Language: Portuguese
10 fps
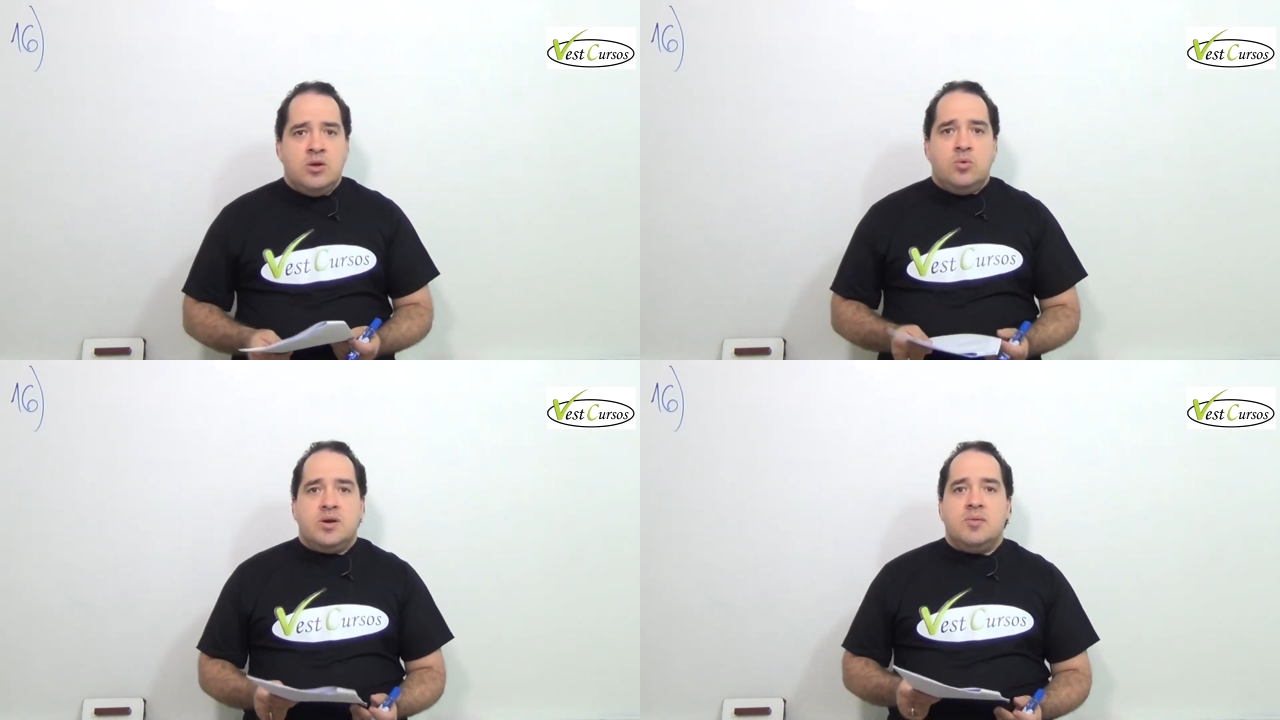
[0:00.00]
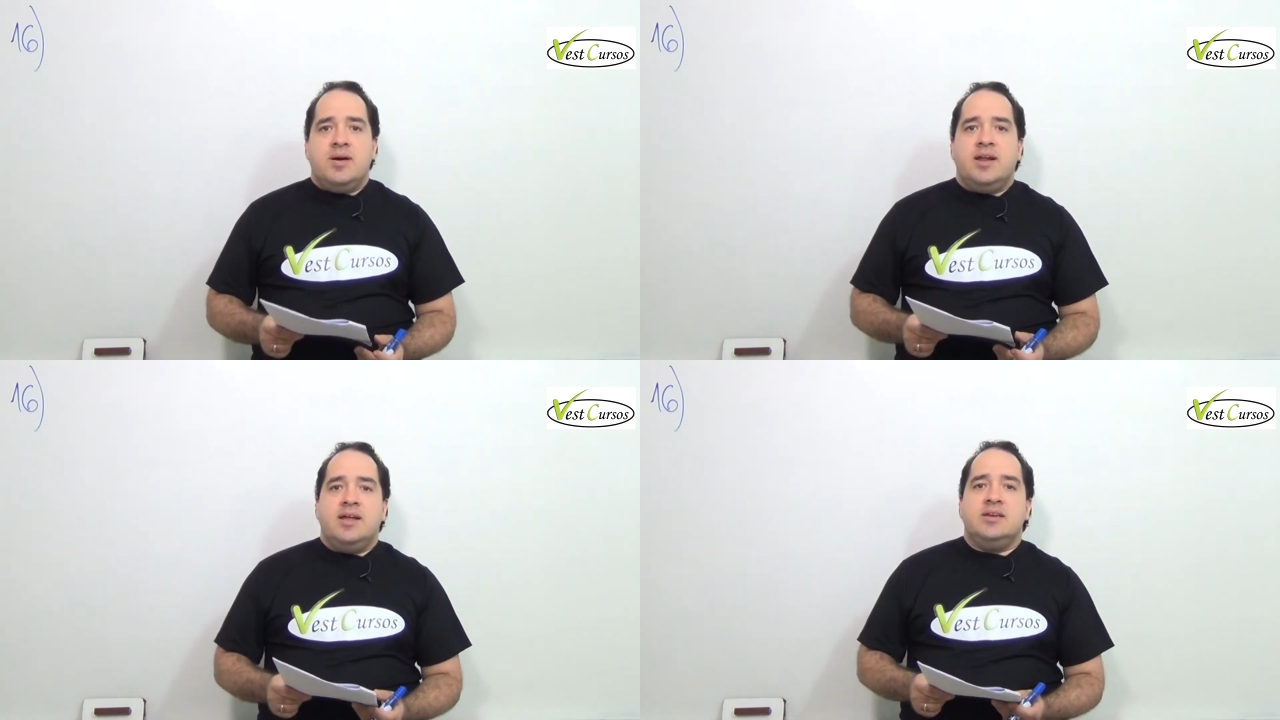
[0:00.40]
o
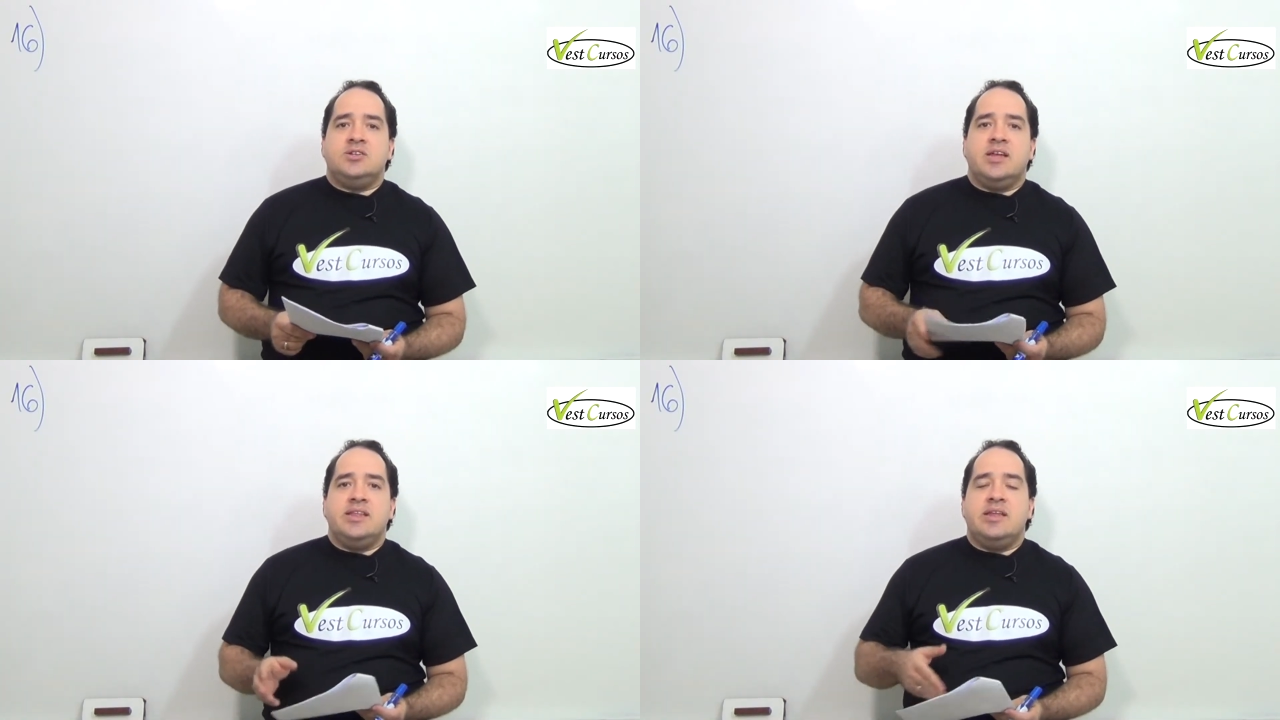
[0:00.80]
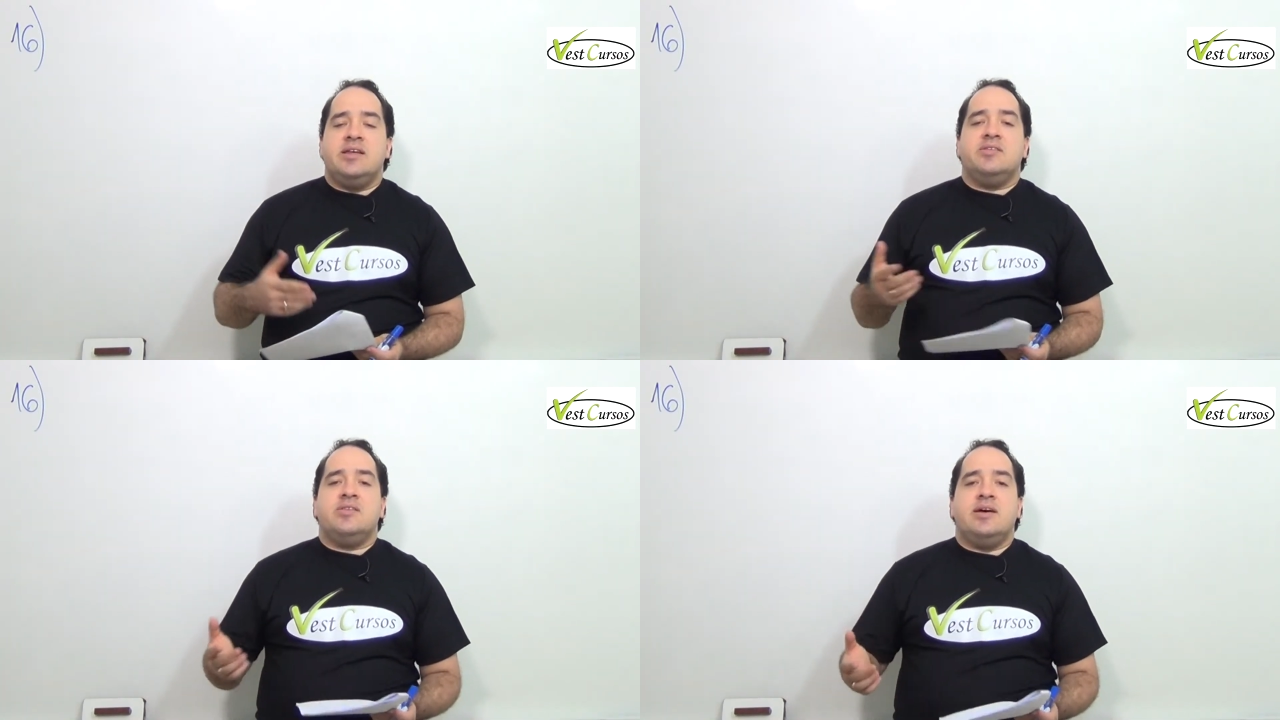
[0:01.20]
camarada está
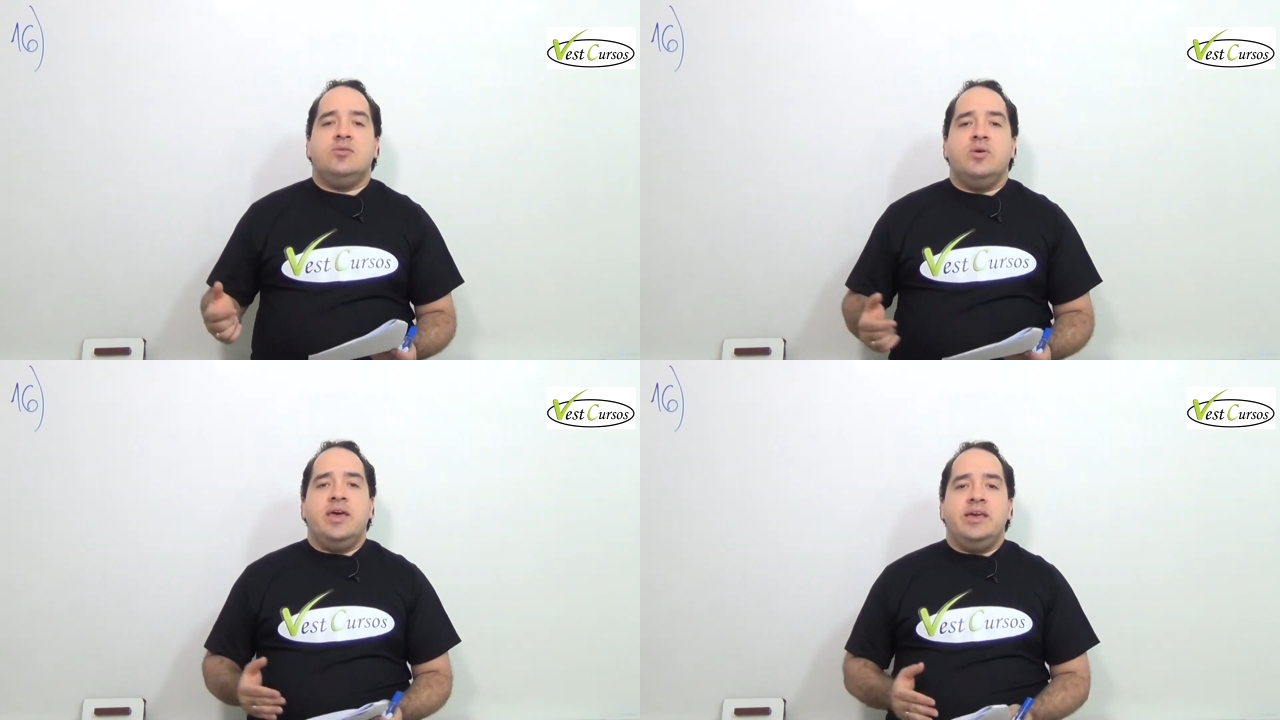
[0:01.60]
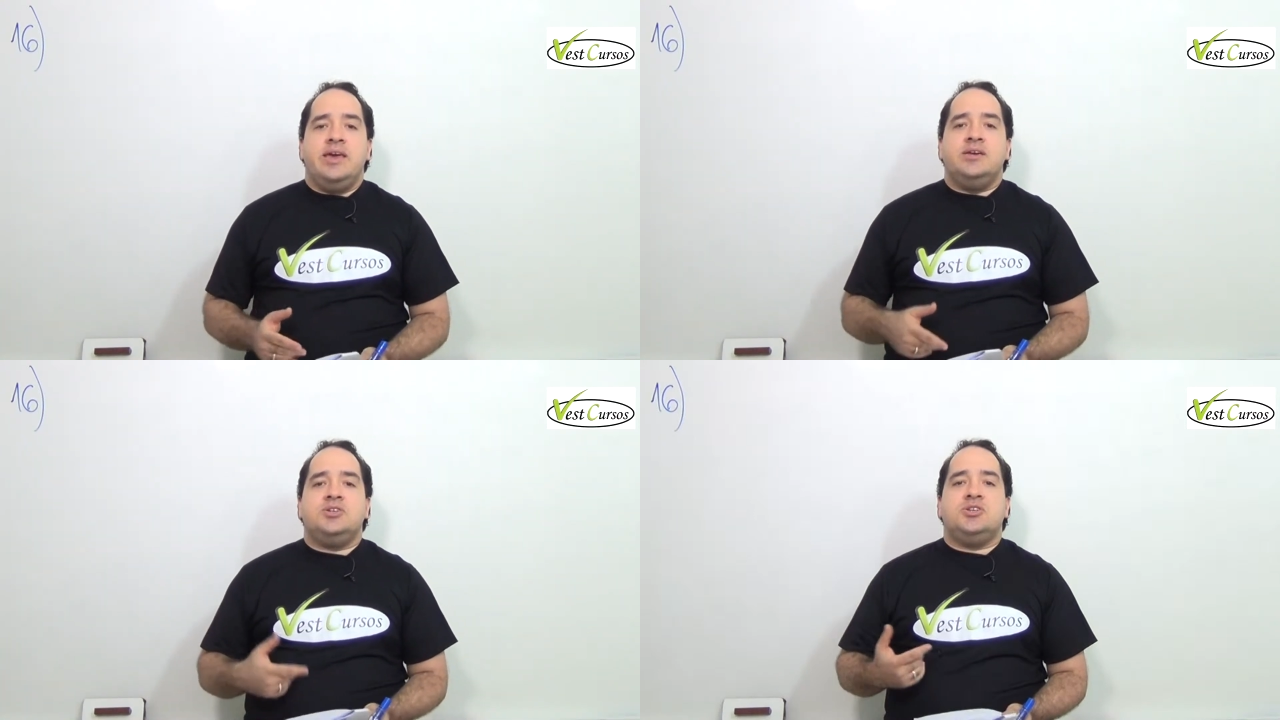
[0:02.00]
interessado
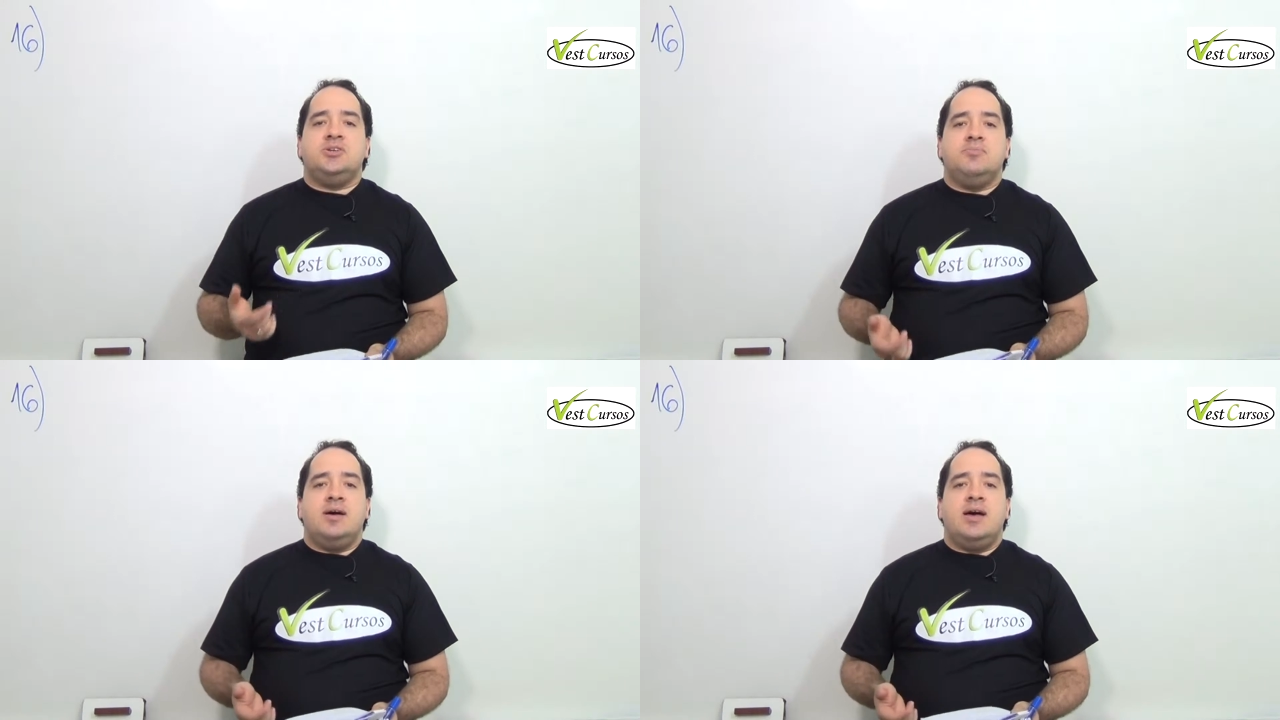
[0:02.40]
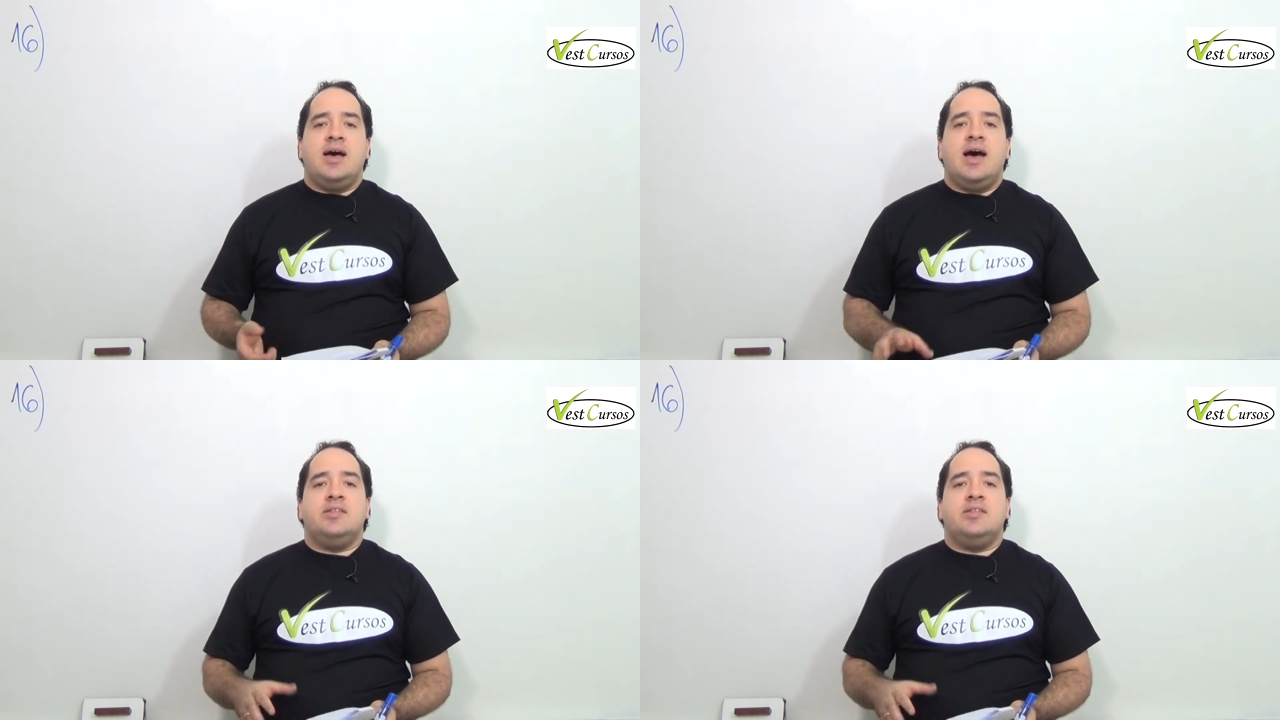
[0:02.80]
em estimar